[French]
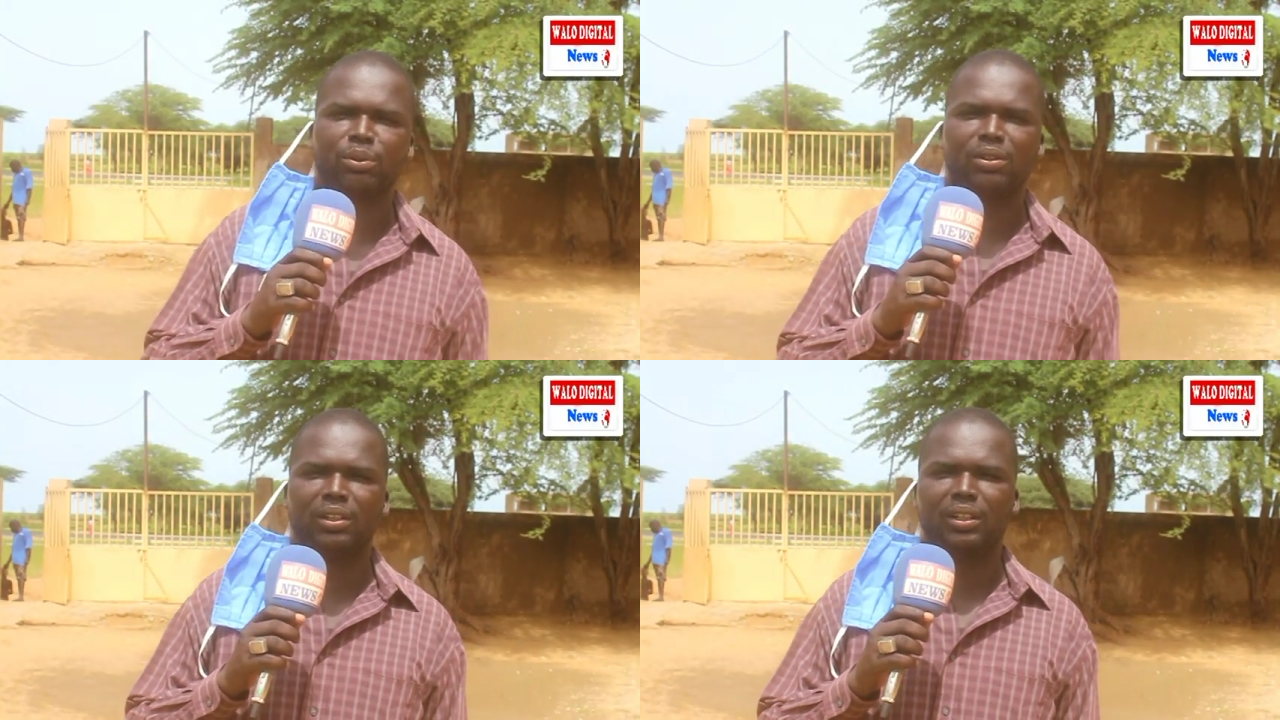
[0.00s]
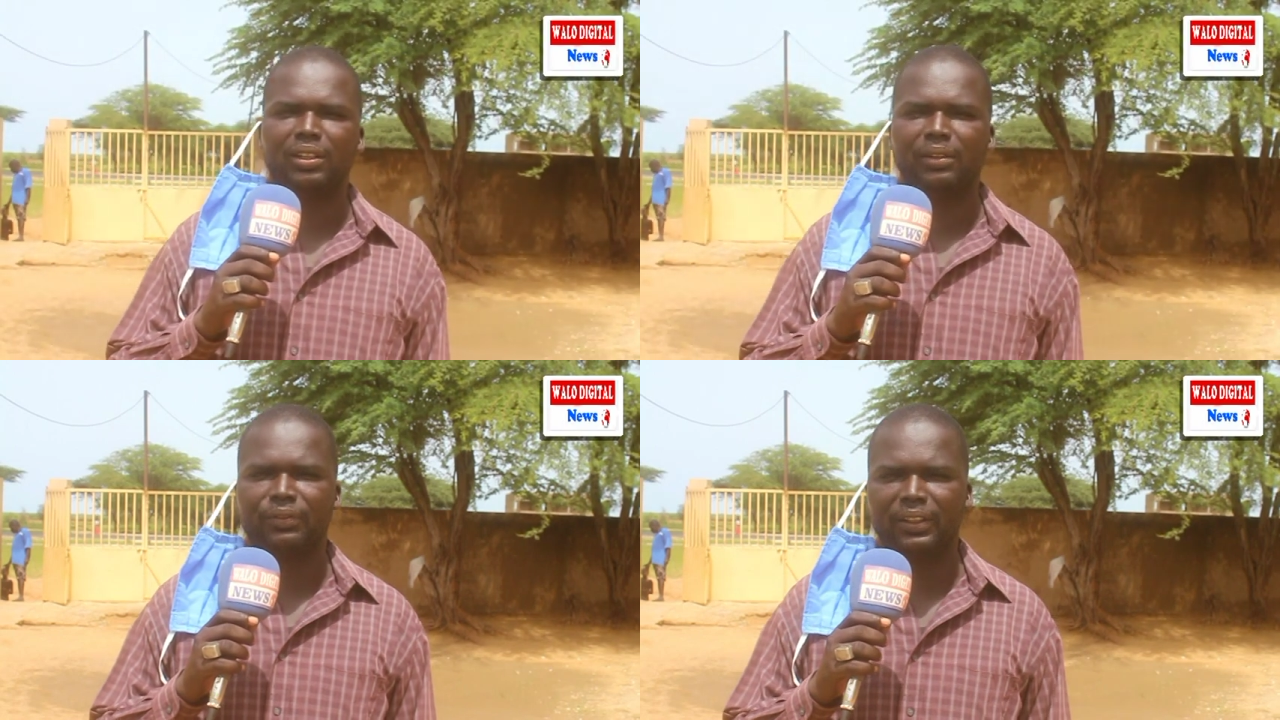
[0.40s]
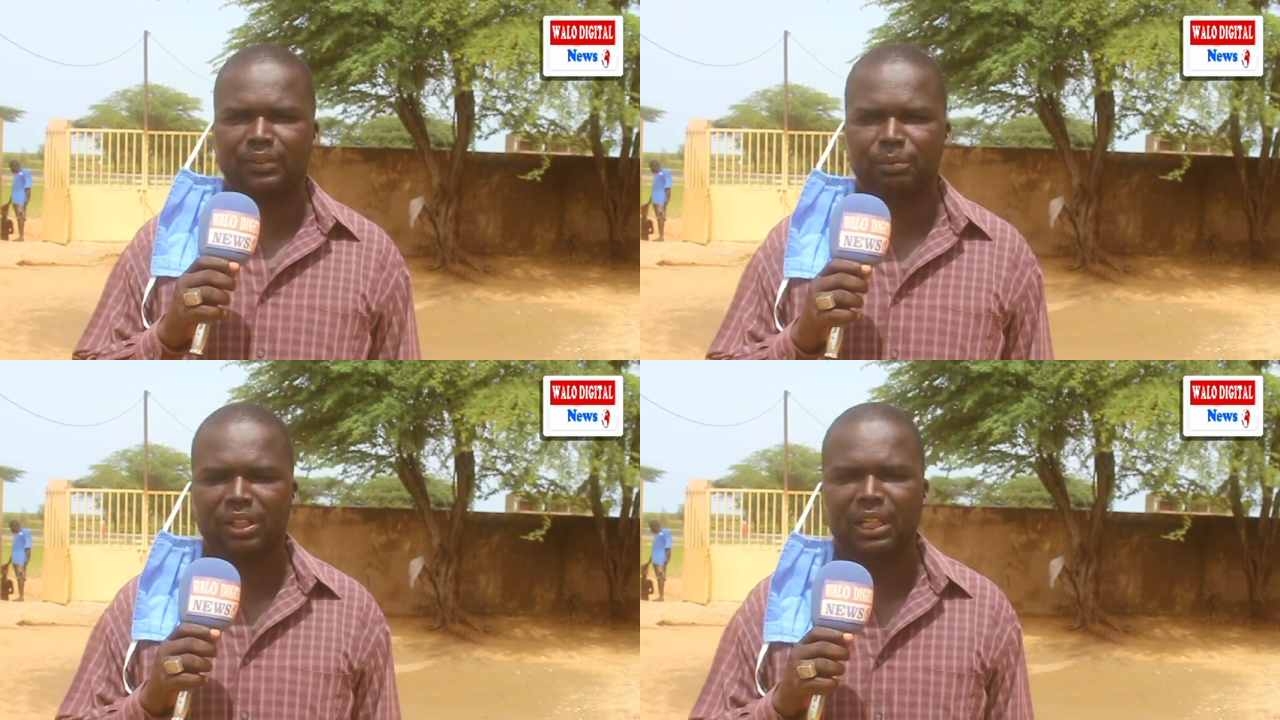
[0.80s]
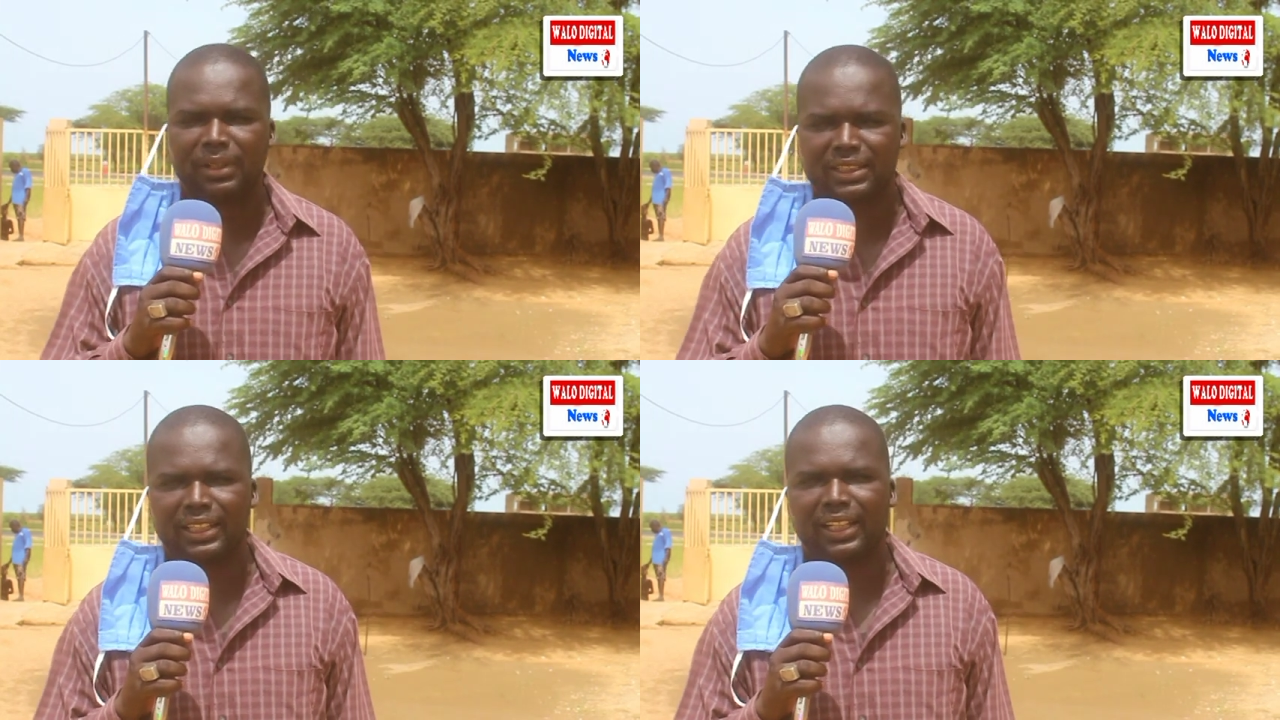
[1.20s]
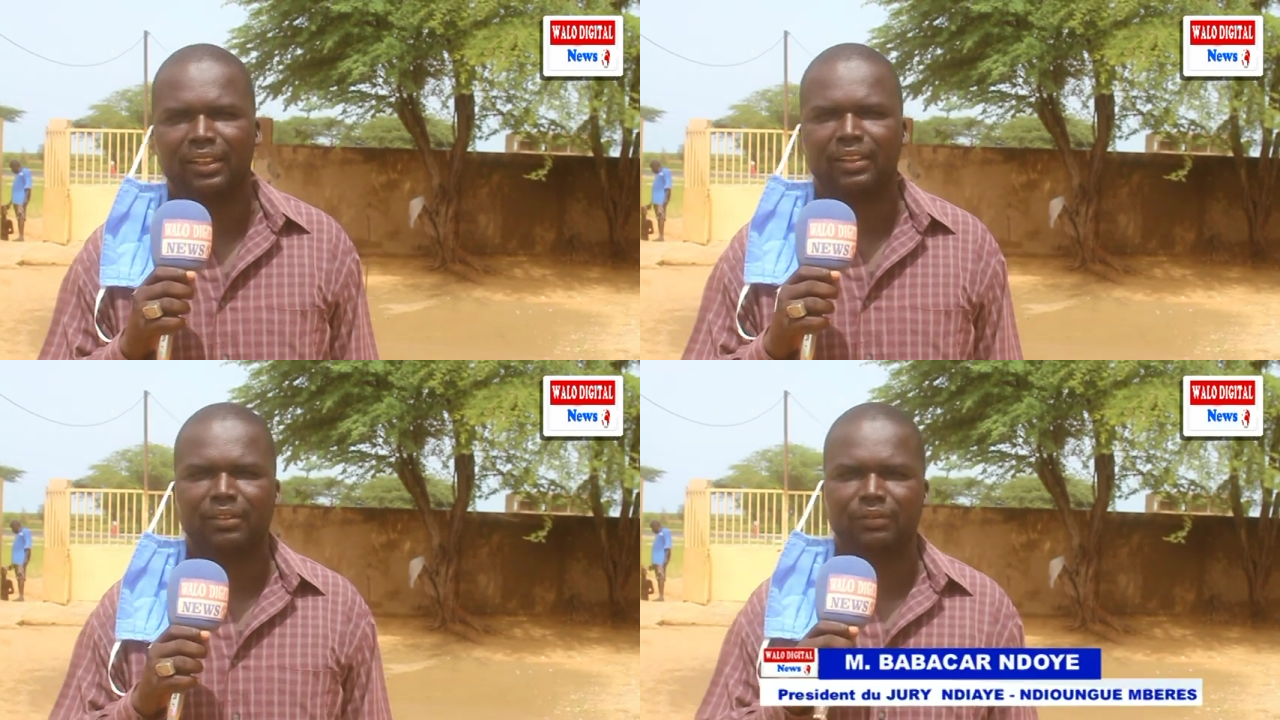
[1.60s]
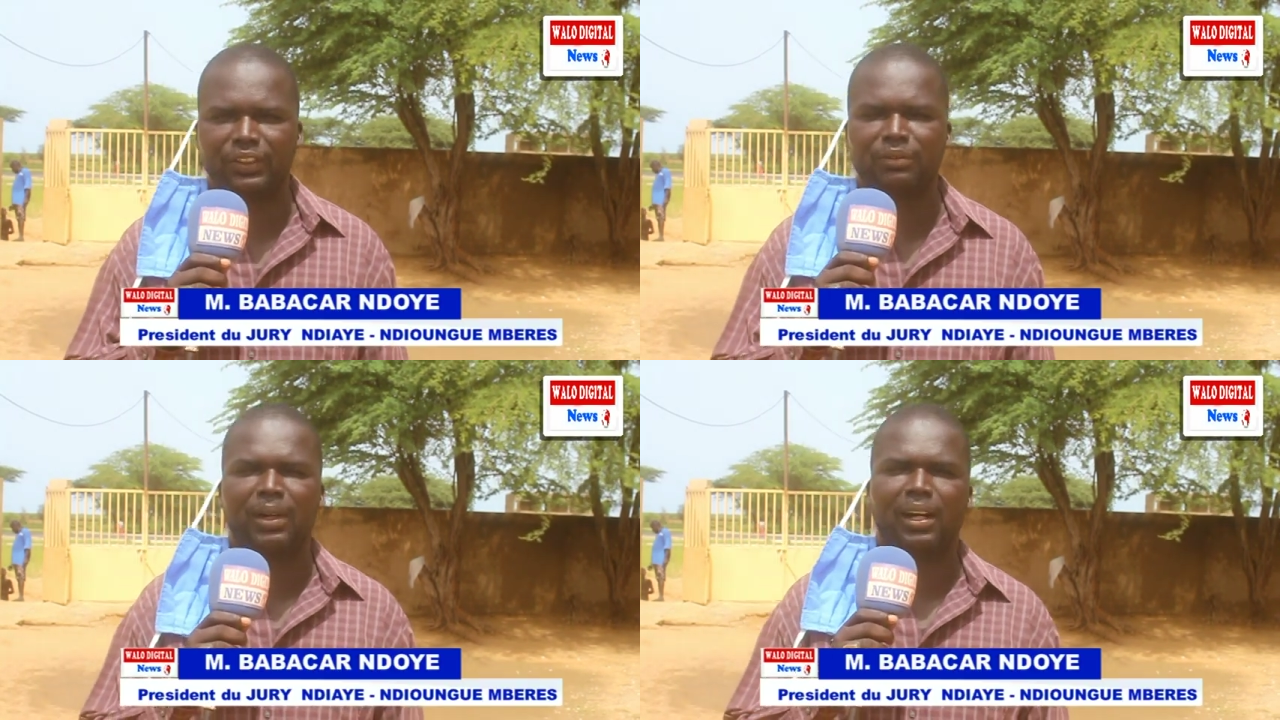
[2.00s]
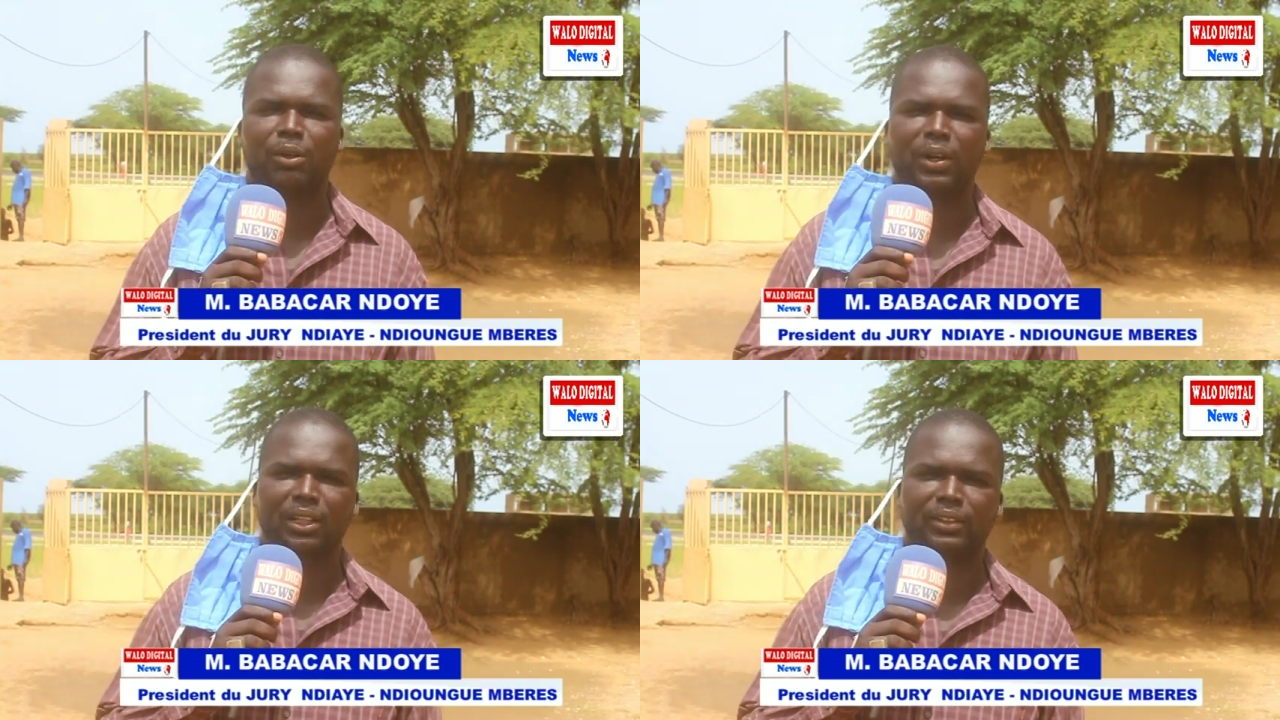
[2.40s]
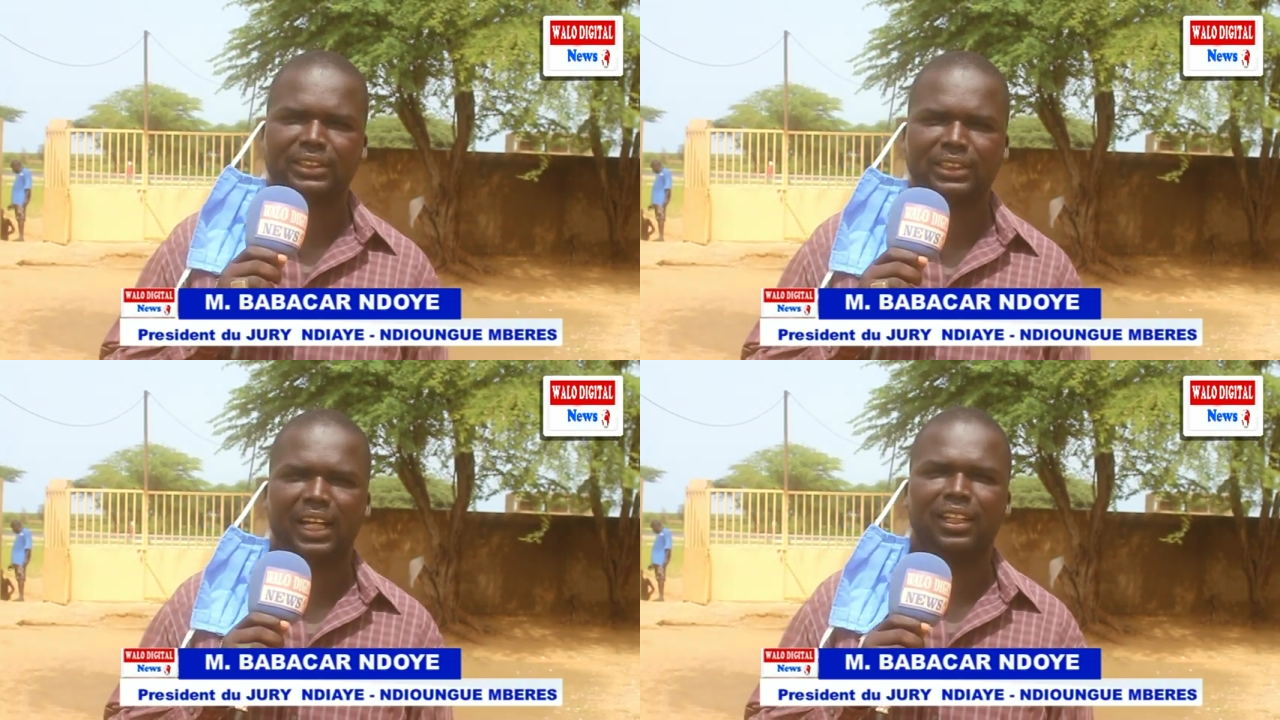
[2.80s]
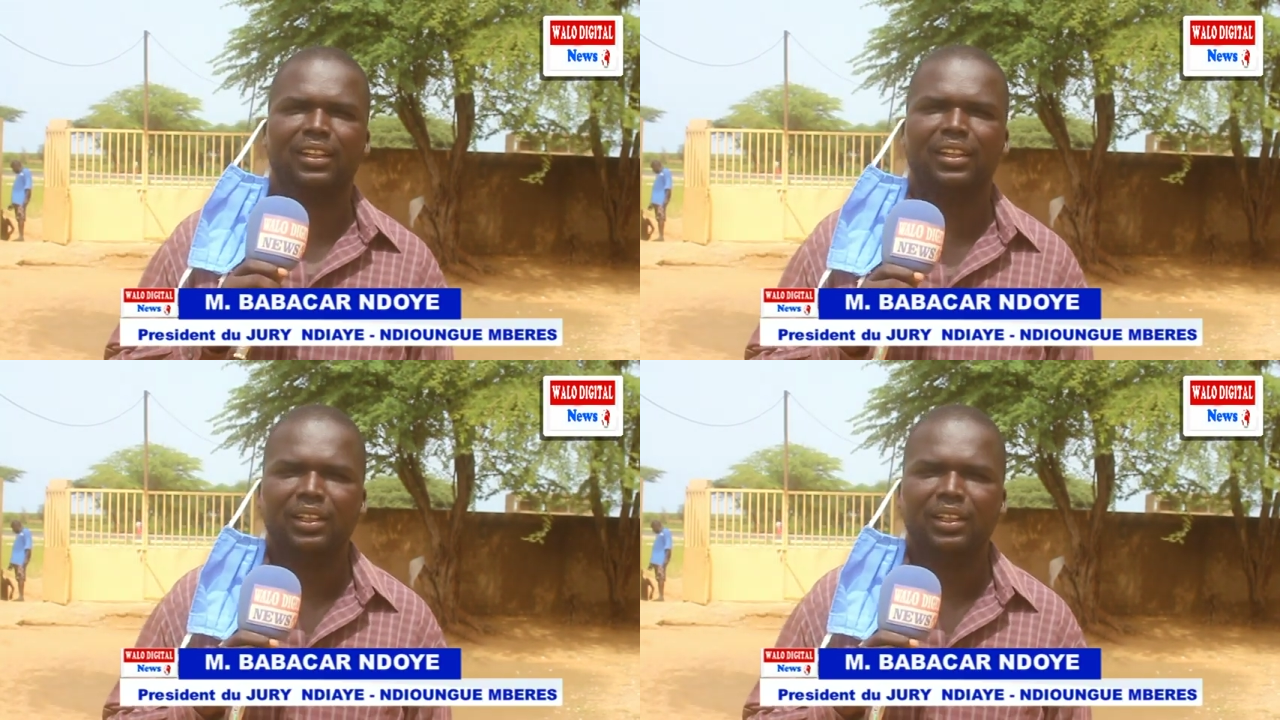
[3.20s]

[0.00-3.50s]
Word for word: pour, euh, pour remercier vivement Wall Digital